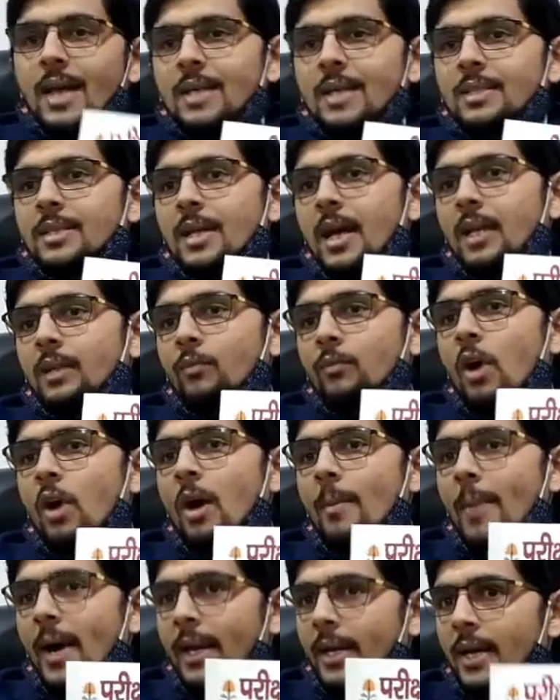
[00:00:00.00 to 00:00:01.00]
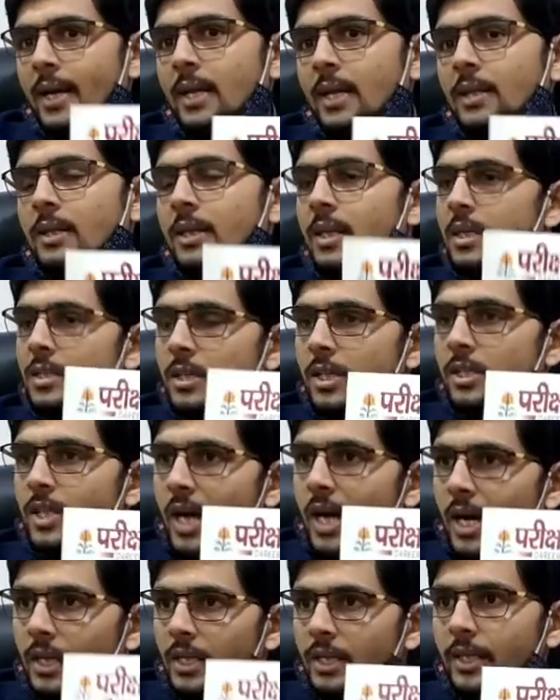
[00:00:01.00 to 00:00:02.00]
साथ साथ वो हमारे यहाँ तीन से
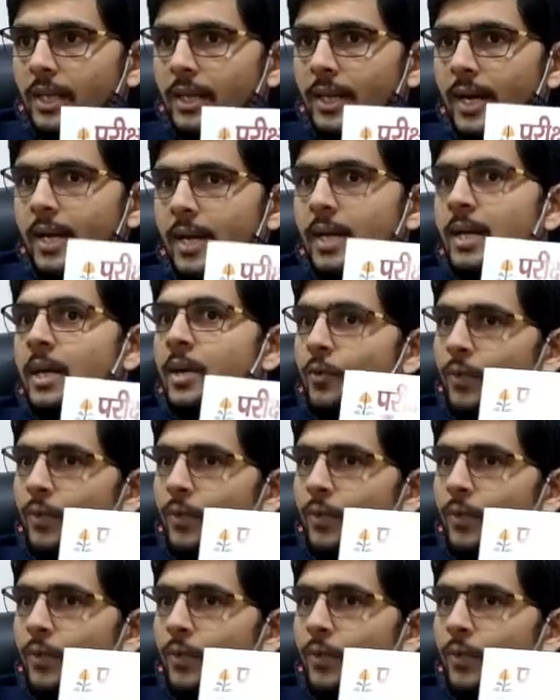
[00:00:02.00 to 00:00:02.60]
चार दिन के लिए